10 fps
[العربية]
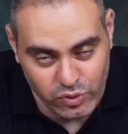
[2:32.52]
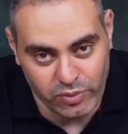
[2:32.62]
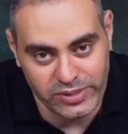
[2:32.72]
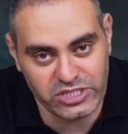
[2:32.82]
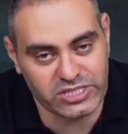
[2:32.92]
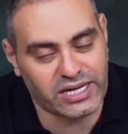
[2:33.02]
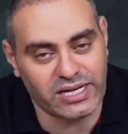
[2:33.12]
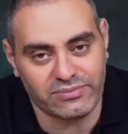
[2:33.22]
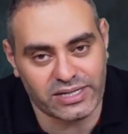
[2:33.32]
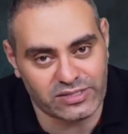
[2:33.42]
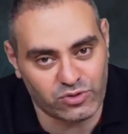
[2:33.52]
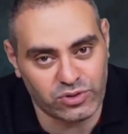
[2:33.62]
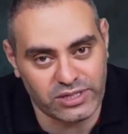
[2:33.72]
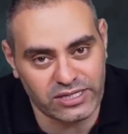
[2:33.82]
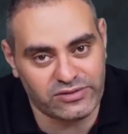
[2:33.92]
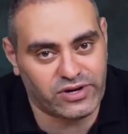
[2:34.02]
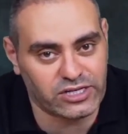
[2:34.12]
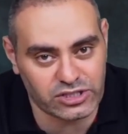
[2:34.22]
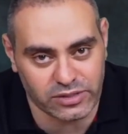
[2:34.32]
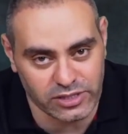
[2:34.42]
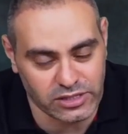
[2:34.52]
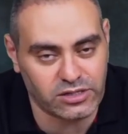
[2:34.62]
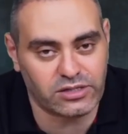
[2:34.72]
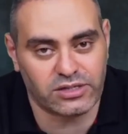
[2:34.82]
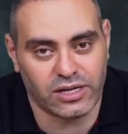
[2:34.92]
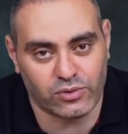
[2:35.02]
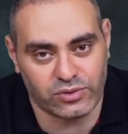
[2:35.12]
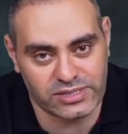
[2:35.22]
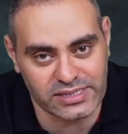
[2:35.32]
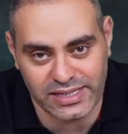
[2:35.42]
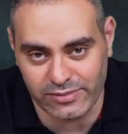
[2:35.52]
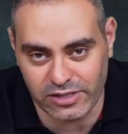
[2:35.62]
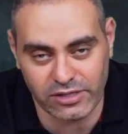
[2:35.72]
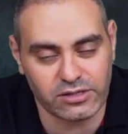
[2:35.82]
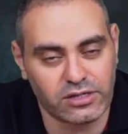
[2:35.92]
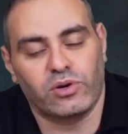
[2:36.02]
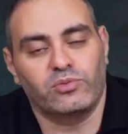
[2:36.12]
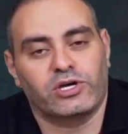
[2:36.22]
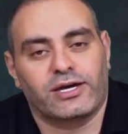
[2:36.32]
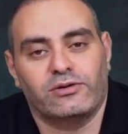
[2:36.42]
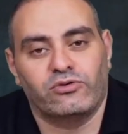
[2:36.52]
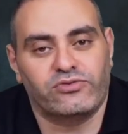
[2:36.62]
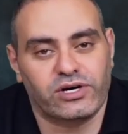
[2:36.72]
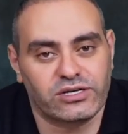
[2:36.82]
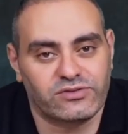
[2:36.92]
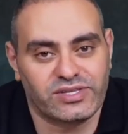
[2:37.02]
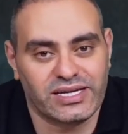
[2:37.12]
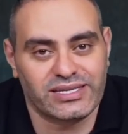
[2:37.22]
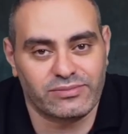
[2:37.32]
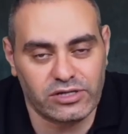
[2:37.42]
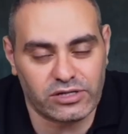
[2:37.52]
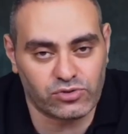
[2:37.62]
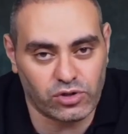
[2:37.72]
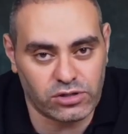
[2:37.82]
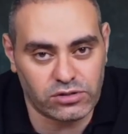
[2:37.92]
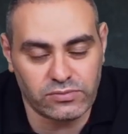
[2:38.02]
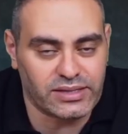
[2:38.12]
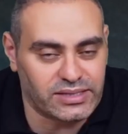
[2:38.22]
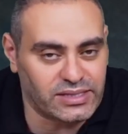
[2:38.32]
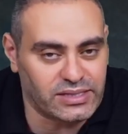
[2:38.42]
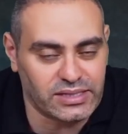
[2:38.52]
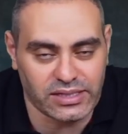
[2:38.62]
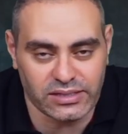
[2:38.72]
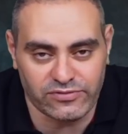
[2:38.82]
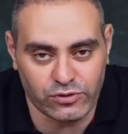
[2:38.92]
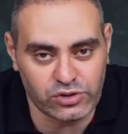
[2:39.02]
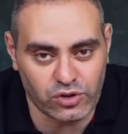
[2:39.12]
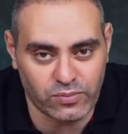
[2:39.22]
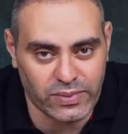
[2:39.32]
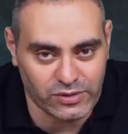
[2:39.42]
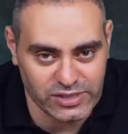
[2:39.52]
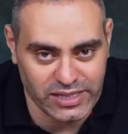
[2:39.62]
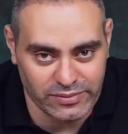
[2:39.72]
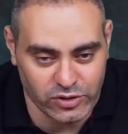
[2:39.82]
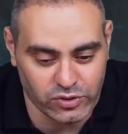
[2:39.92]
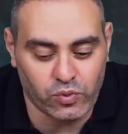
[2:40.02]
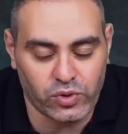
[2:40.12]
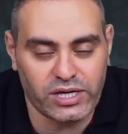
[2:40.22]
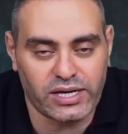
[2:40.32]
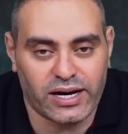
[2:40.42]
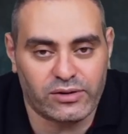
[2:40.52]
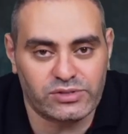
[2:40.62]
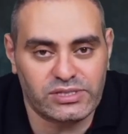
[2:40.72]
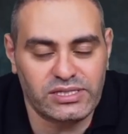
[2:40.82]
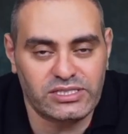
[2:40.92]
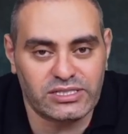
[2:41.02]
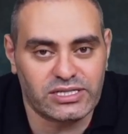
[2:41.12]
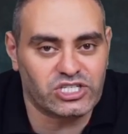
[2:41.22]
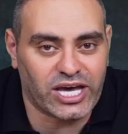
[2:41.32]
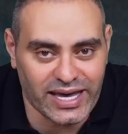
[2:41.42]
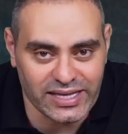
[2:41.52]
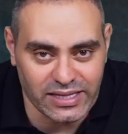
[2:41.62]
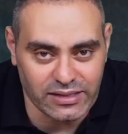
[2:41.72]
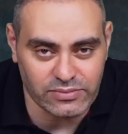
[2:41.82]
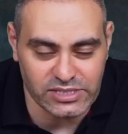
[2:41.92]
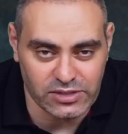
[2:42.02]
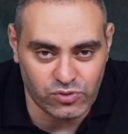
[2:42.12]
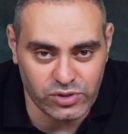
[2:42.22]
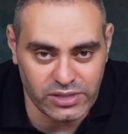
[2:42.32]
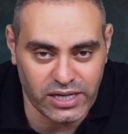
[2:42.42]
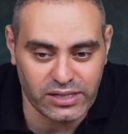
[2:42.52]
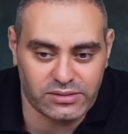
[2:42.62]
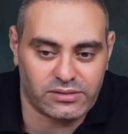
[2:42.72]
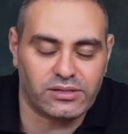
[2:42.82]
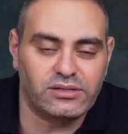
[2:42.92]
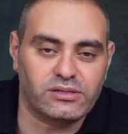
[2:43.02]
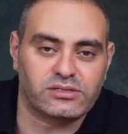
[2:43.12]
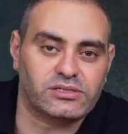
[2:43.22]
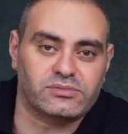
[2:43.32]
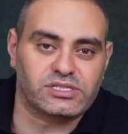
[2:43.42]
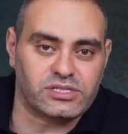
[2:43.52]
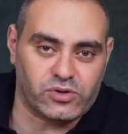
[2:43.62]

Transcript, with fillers: ومبقتش تتكلم مع صندوق النقد في 10 مليار او 9 مليار بقوا يتكلموا فقط في 3 مليار دولار دي الفلوس اللي هم عاوزينها منه وعاوزين شهاده من صندوق النقد ان الاقتصاد المصري